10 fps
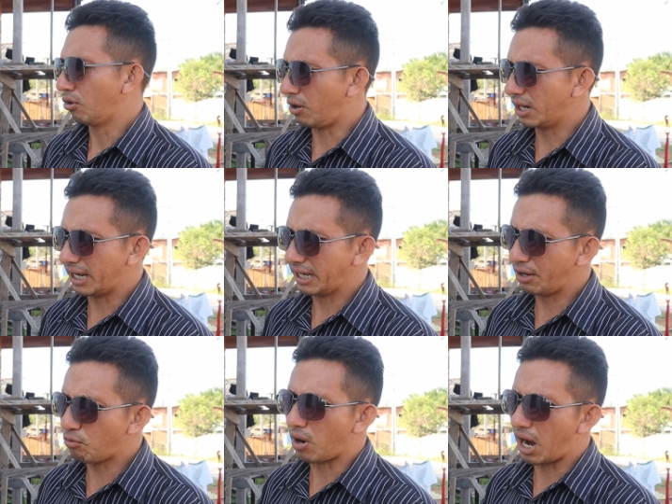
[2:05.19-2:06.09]
Olha,
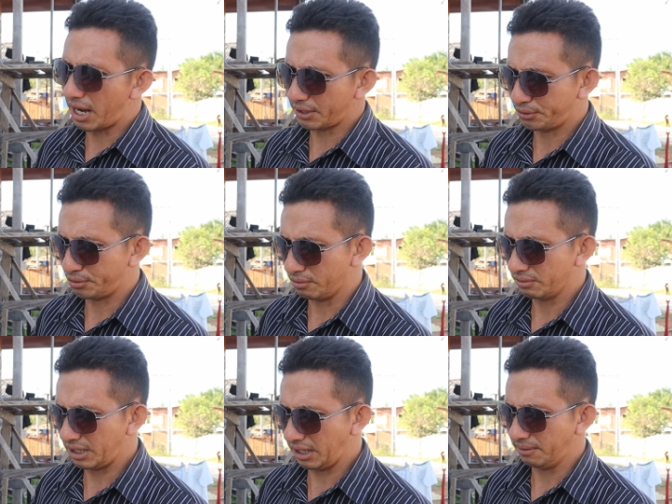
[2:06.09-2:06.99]
eu
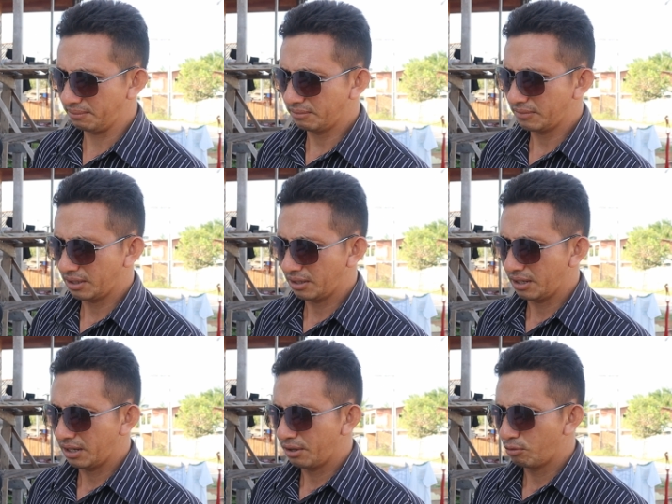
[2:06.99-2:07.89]
acho que
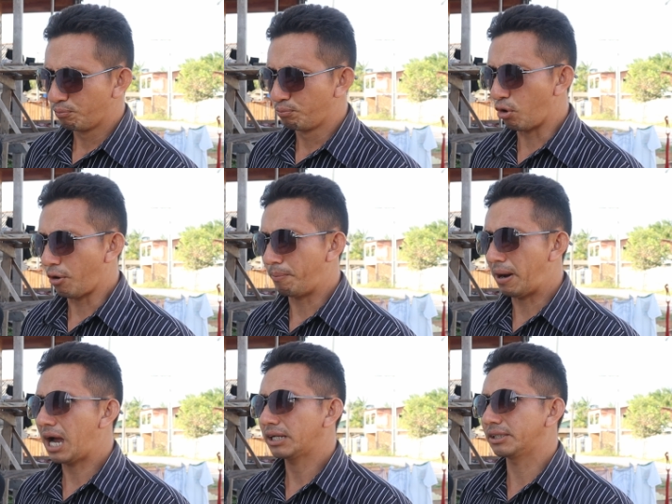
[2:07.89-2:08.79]
por
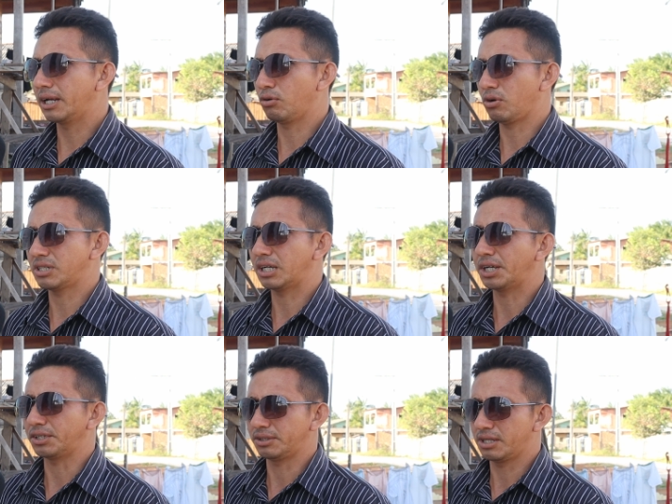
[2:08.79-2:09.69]
parte da nossa
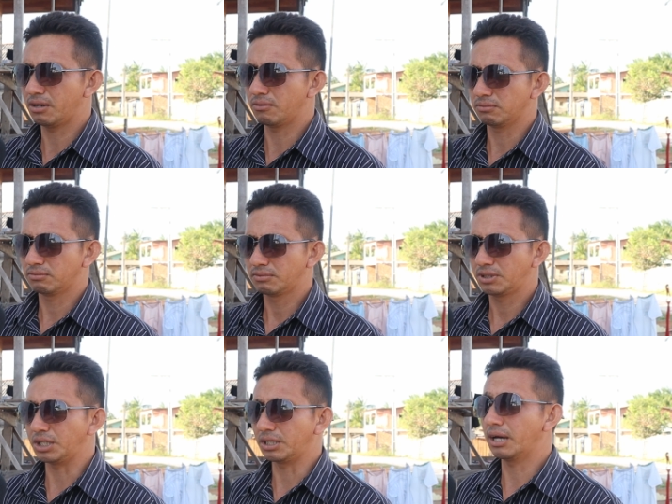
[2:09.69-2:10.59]
gestão
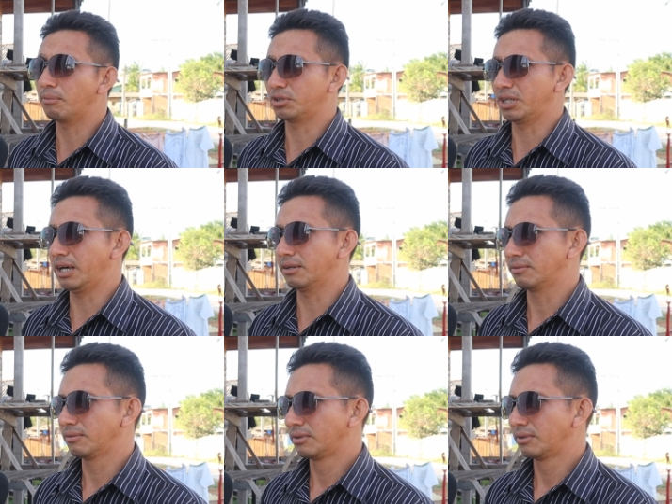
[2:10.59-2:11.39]
que estamos tendo,